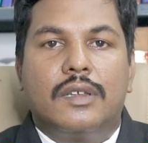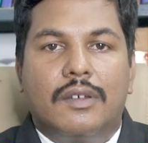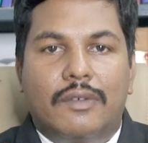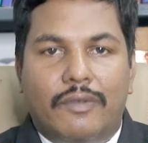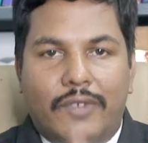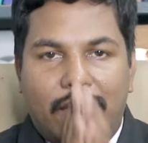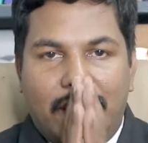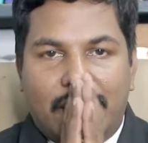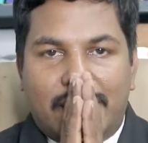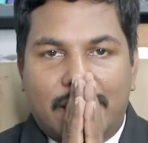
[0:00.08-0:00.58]

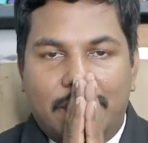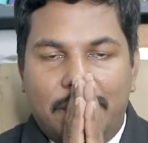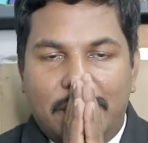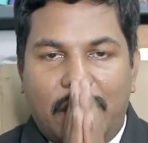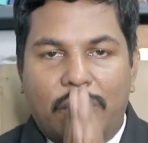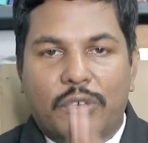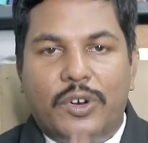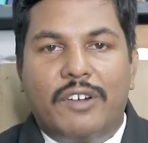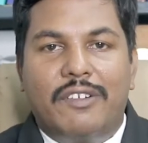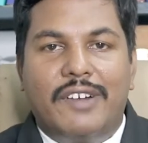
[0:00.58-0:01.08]
வணக்கம்
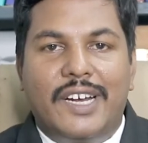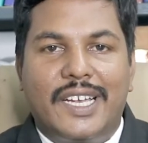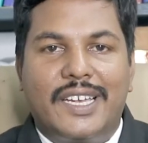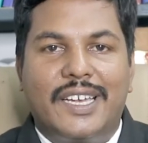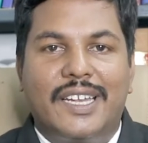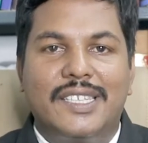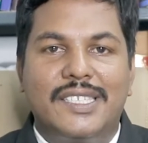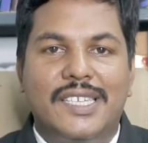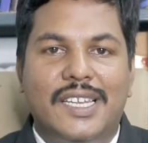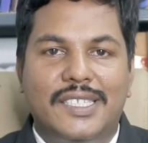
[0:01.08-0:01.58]
நான் உங்கள்
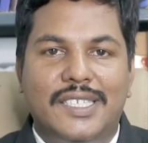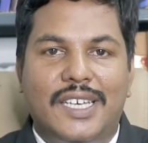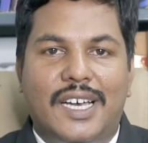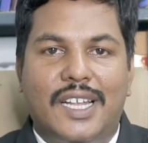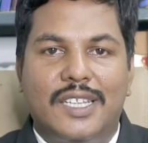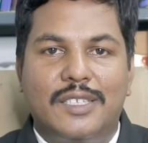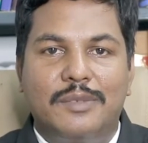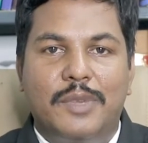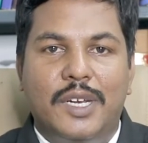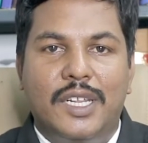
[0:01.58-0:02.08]
வழக்கறிஞர்
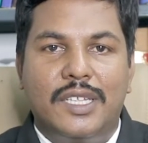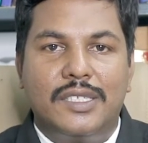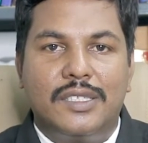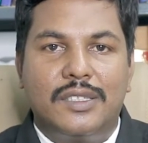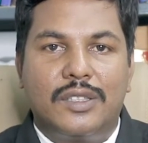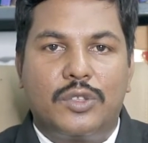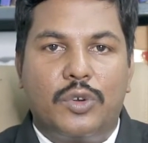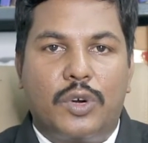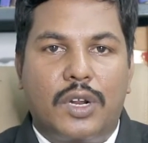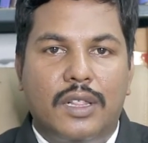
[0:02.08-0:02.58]
ஜார்ஜ் பெலின்
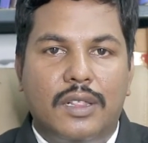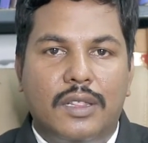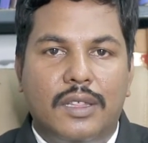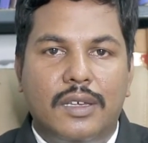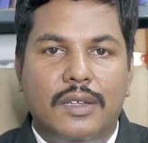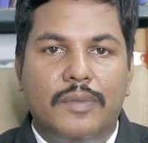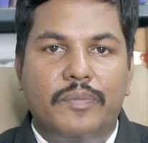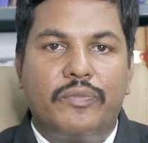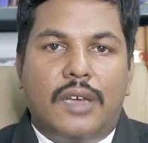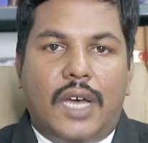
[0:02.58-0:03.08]
தொடர்ந்து
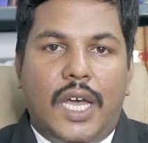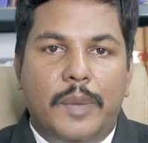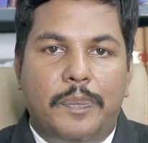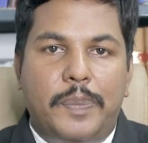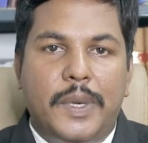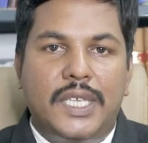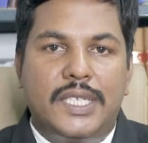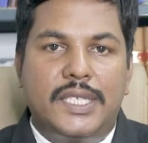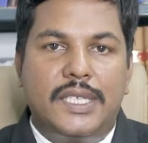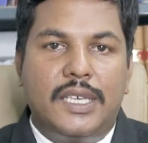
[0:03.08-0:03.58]

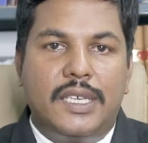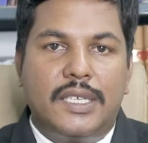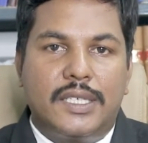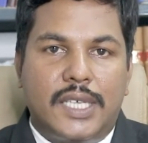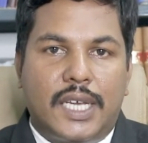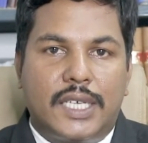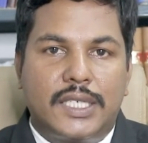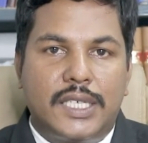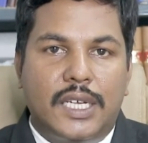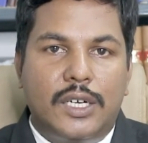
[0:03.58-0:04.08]
ஐபிசி
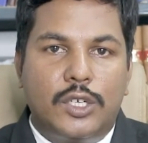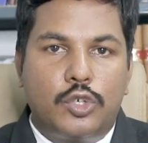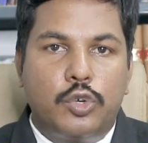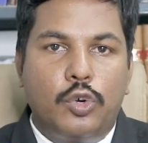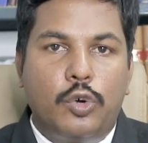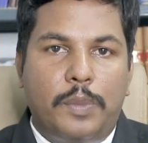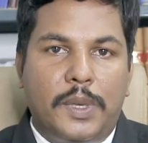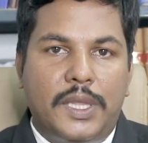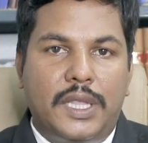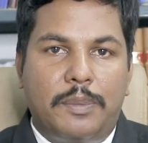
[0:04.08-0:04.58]
செக்ஷன் டூ
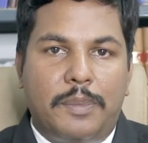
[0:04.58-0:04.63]
பற்றி